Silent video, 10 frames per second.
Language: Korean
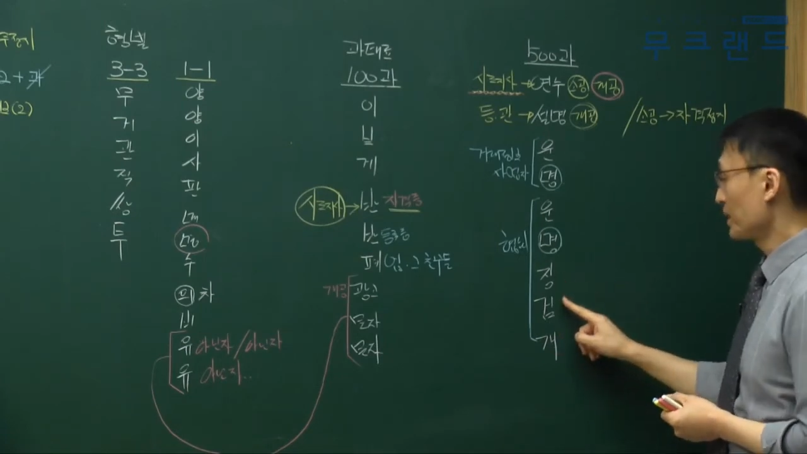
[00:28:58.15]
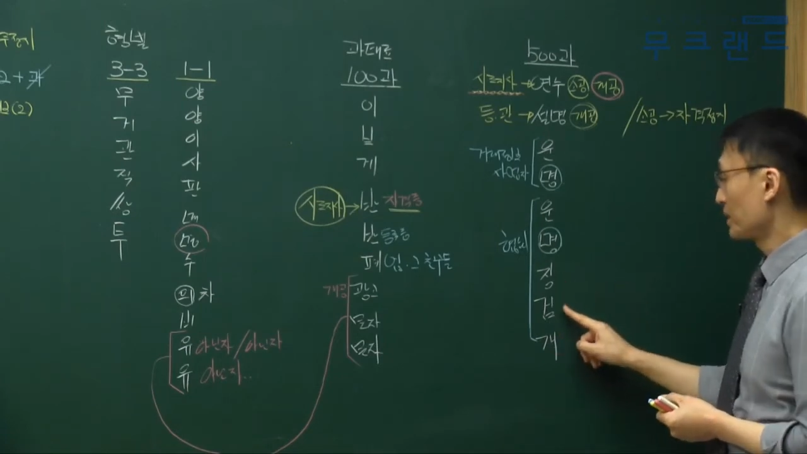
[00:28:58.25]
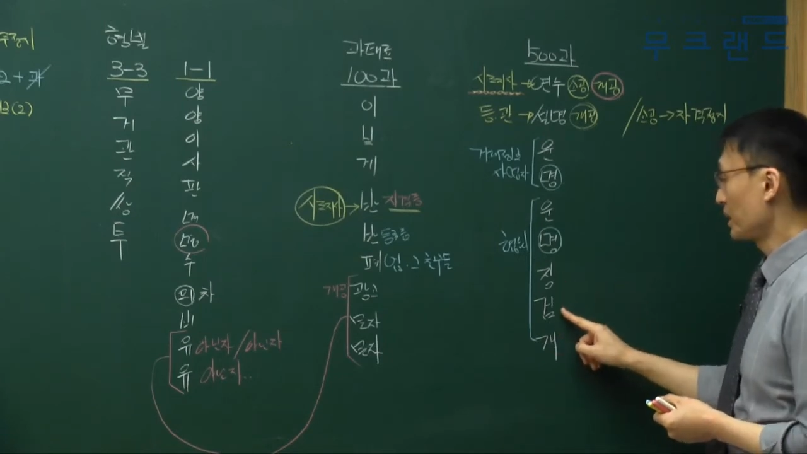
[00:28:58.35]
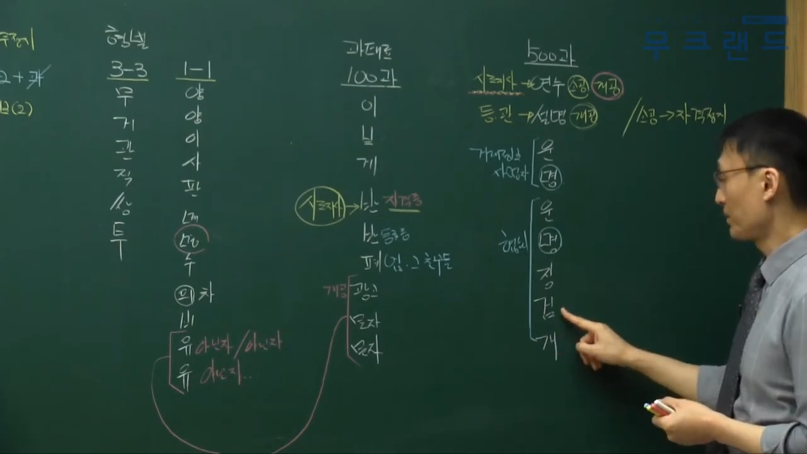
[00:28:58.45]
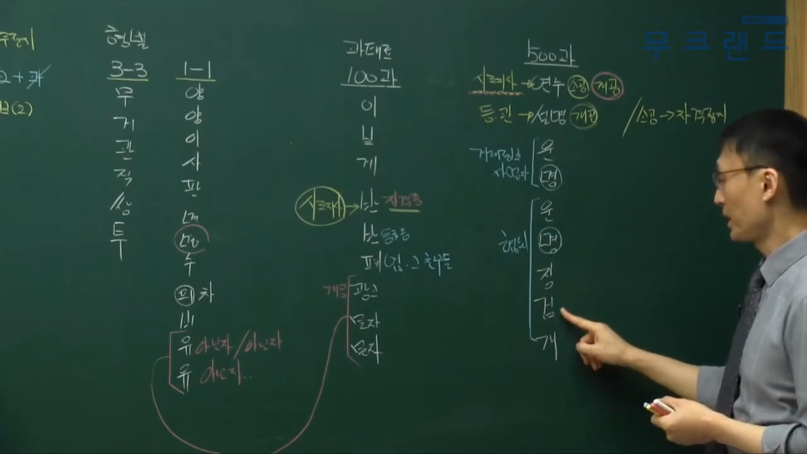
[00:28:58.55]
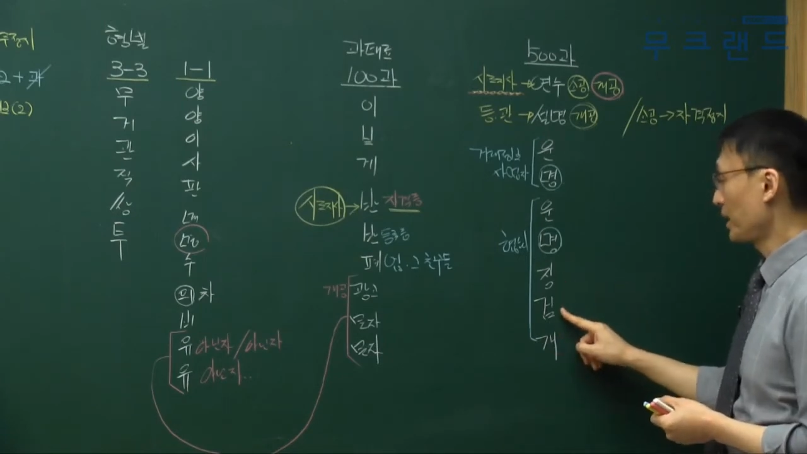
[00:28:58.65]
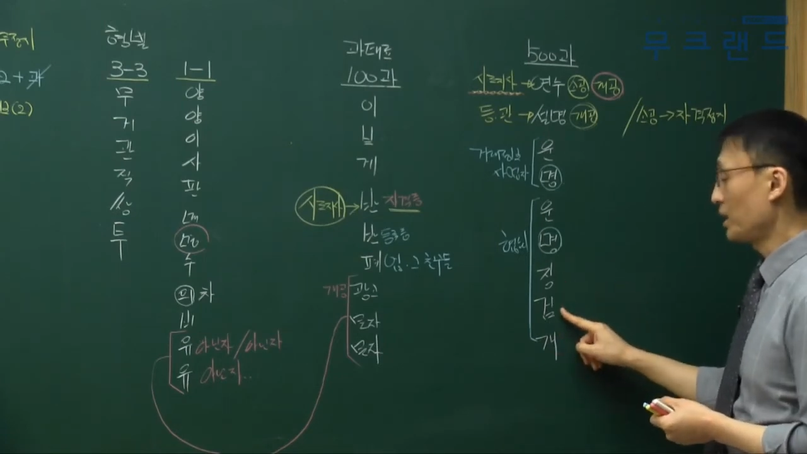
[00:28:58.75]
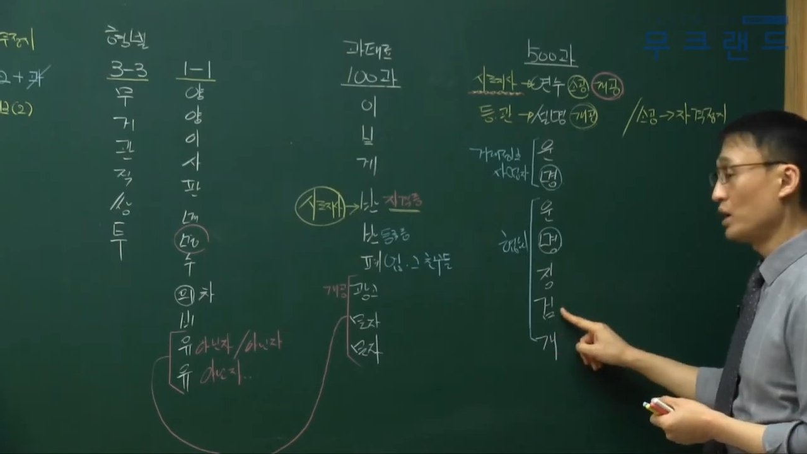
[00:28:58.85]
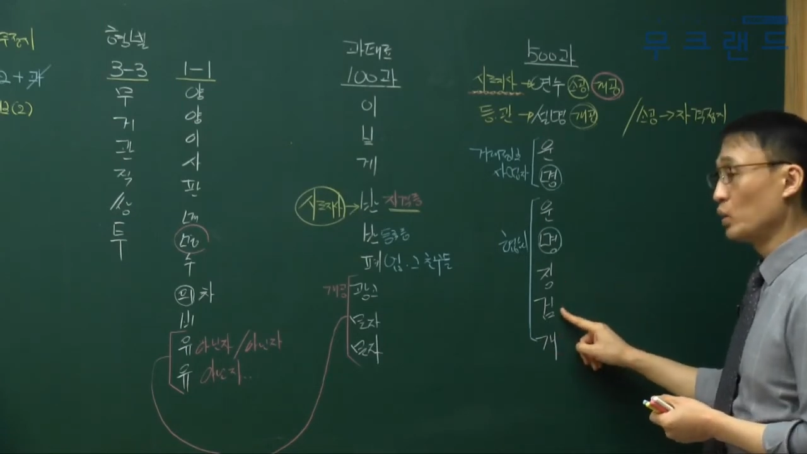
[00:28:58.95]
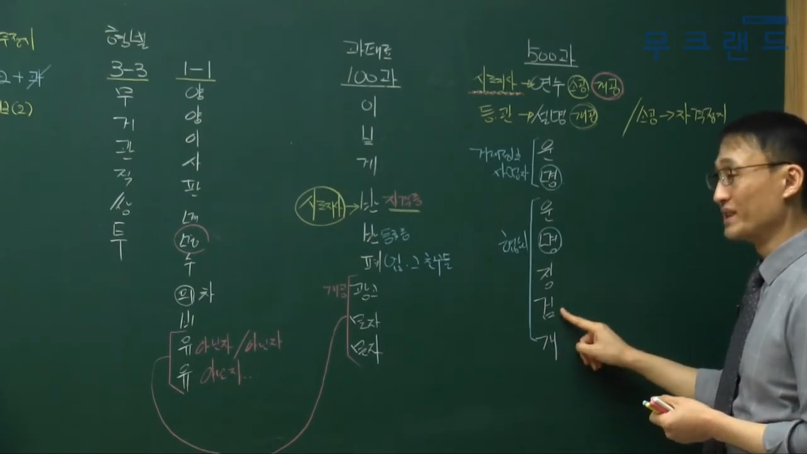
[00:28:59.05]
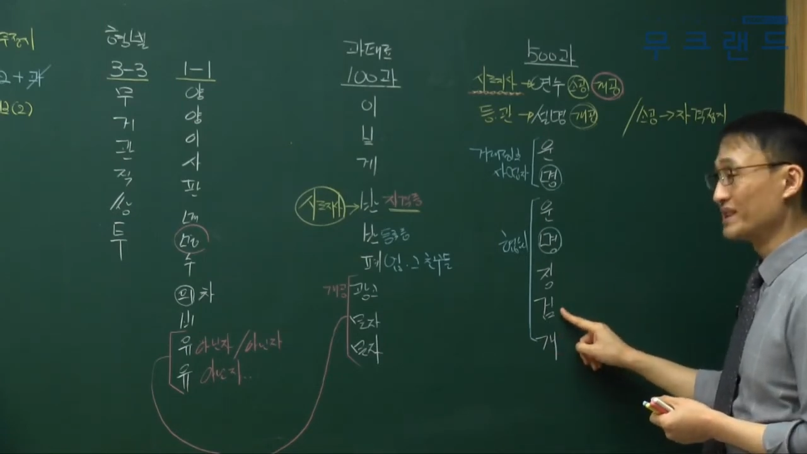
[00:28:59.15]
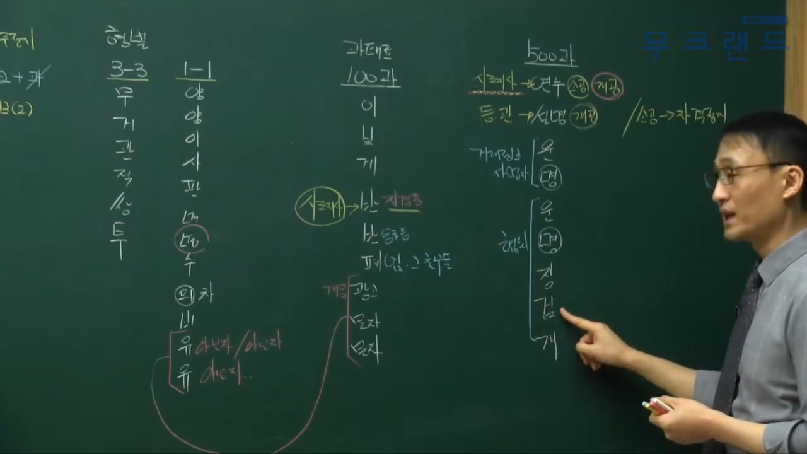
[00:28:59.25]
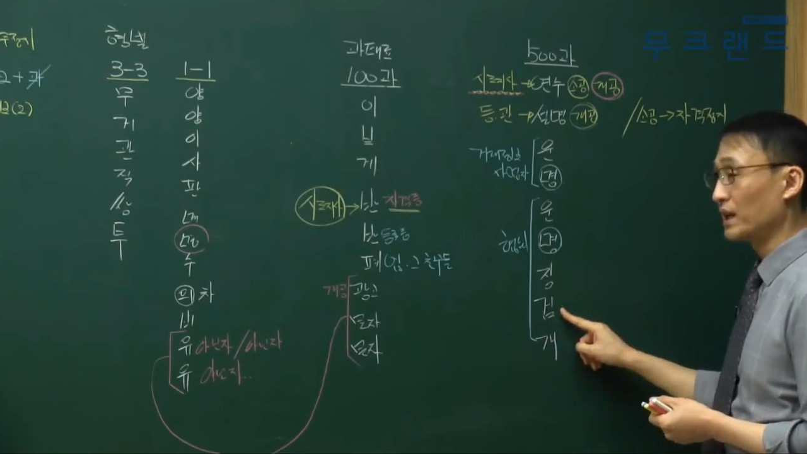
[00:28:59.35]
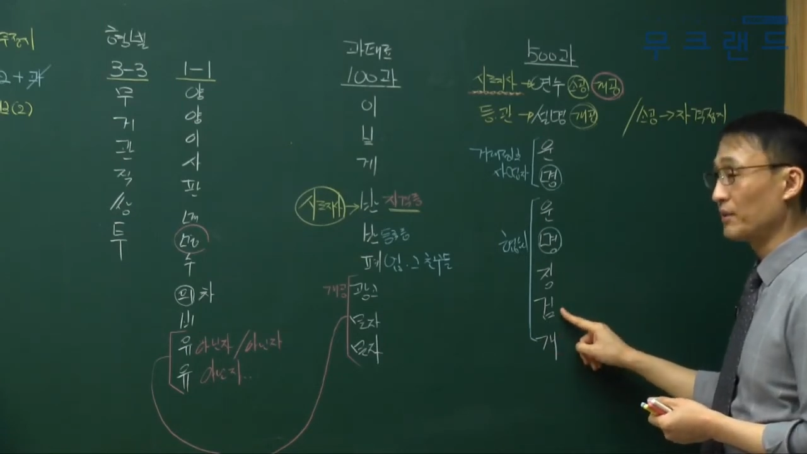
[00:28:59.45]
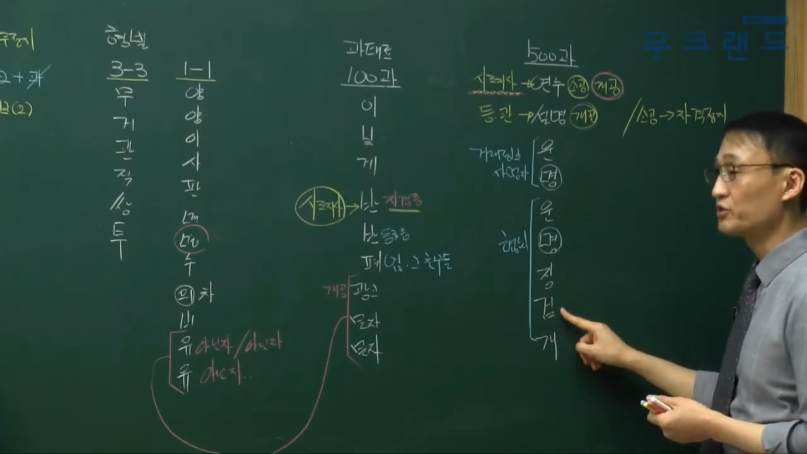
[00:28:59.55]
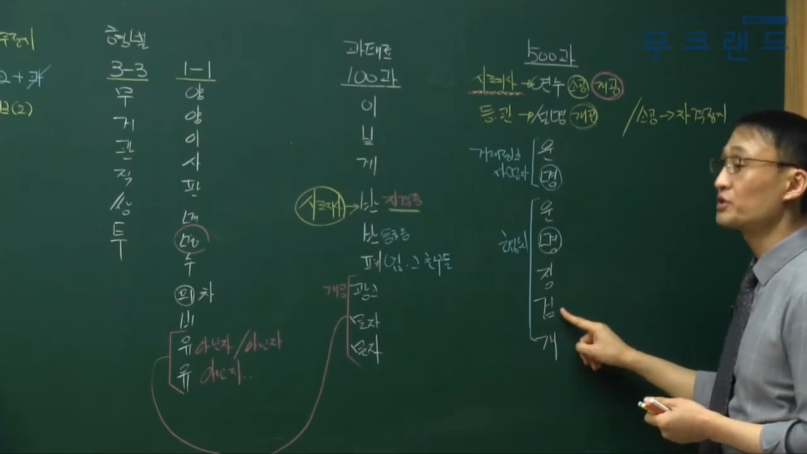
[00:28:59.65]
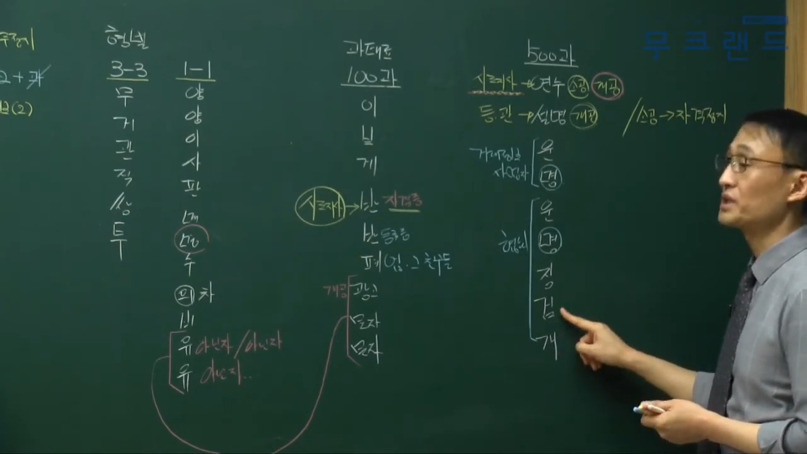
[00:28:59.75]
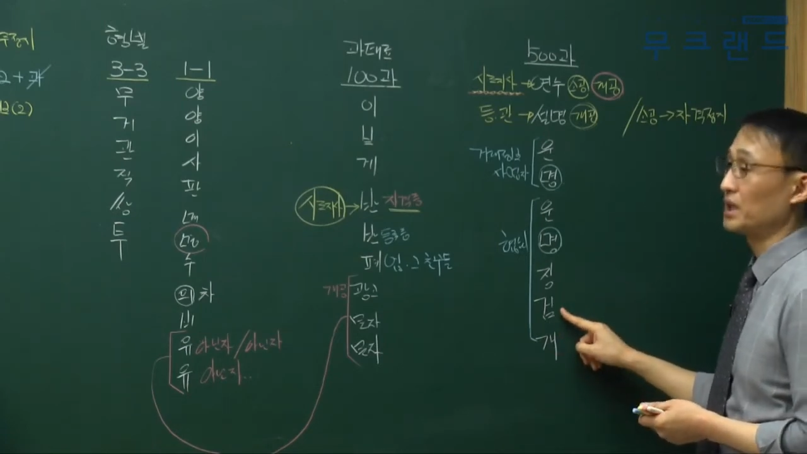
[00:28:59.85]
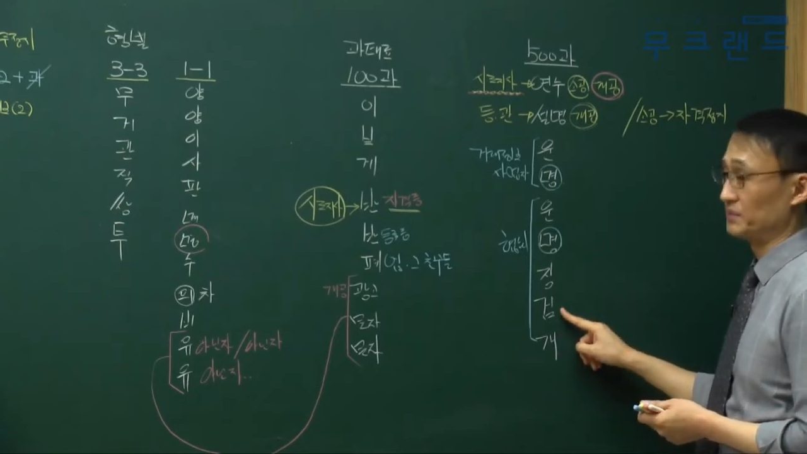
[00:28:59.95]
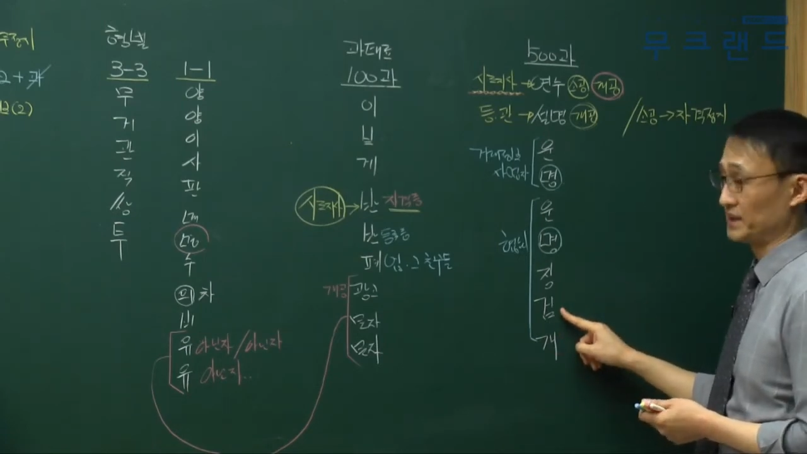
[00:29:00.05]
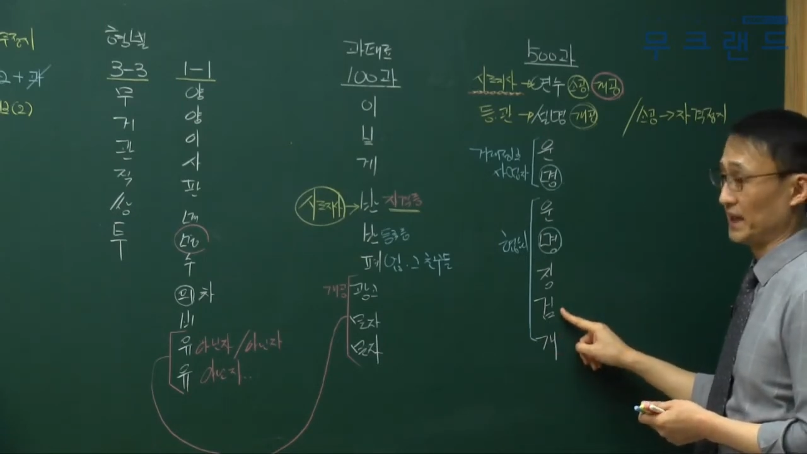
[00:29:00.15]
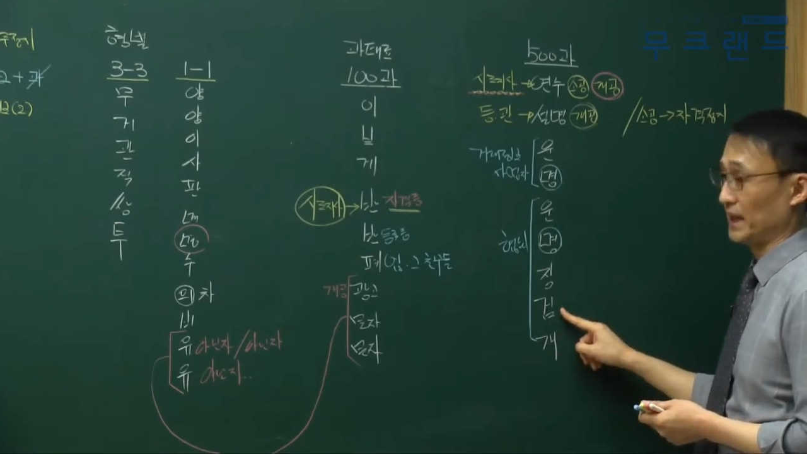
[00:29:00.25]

그다음에 원장님의 숙제 검사.